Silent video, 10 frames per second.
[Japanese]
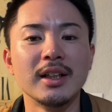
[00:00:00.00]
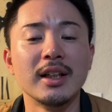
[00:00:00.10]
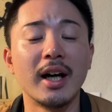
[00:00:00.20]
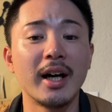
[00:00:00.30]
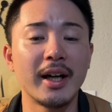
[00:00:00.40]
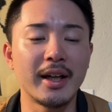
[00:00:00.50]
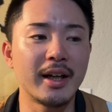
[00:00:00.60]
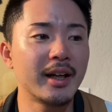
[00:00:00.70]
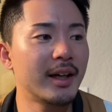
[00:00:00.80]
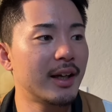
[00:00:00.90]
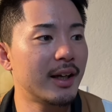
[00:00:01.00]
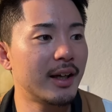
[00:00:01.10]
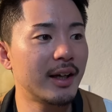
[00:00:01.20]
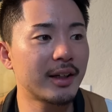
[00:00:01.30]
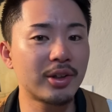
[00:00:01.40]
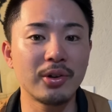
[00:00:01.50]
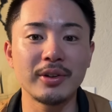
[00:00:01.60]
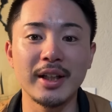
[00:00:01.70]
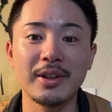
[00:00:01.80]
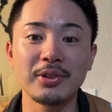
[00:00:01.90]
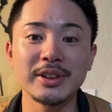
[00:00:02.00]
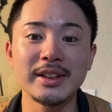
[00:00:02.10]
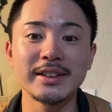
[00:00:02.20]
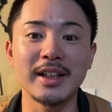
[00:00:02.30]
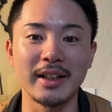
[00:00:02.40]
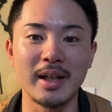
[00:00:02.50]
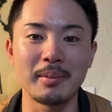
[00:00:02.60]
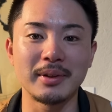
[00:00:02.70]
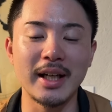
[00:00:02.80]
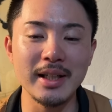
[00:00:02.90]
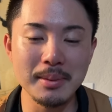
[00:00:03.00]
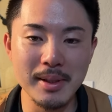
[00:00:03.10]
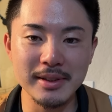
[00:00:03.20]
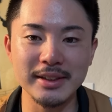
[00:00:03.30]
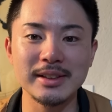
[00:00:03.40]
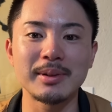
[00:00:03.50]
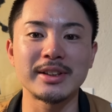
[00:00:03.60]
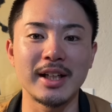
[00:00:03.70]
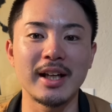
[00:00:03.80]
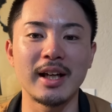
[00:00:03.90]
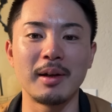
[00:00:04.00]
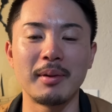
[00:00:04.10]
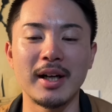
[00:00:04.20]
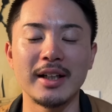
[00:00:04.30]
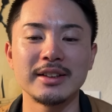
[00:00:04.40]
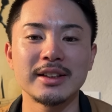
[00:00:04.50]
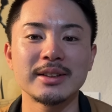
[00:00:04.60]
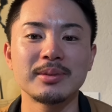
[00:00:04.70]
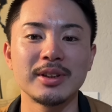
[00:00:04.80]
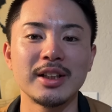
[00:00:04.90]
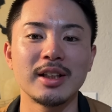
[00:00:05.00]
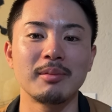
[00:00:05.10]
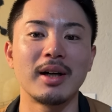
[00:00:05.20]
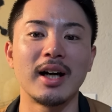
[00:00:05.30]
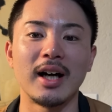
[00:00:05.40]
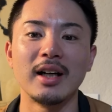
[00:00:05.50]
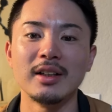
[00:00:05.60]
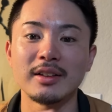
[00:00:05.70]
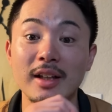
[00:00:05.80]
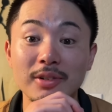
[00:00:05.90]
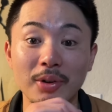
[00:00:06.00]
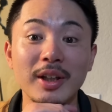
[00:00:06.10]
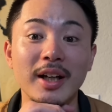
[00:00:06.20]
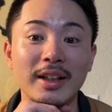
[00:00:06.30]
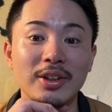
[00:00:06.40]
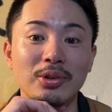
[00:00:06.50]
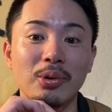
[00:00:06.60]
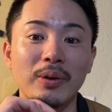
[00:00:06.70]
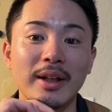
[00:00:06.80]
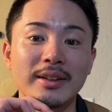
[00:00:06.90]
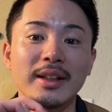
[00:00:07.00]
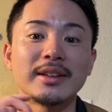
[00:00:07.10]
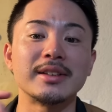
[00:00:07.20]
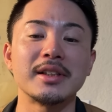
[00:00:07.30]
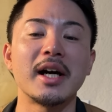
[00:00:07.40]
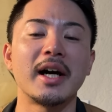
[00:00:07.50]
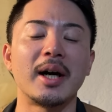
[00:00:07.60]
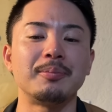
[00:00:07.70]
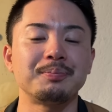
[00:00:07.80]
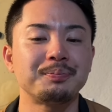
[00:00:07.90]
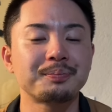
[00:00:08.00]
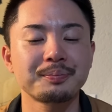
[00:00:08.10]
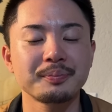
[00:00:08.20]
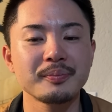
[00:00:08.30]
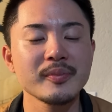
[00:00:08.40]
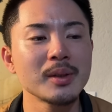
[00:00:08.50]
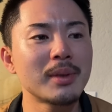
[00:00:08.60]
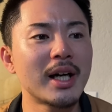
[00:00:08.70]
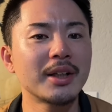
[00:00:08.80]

はい、えー、今日ね、巨人打線がね、大爆発しましてね、まあ、久しぶりに、まあ、点取れたなっていうところはあったんですが、まあ、あ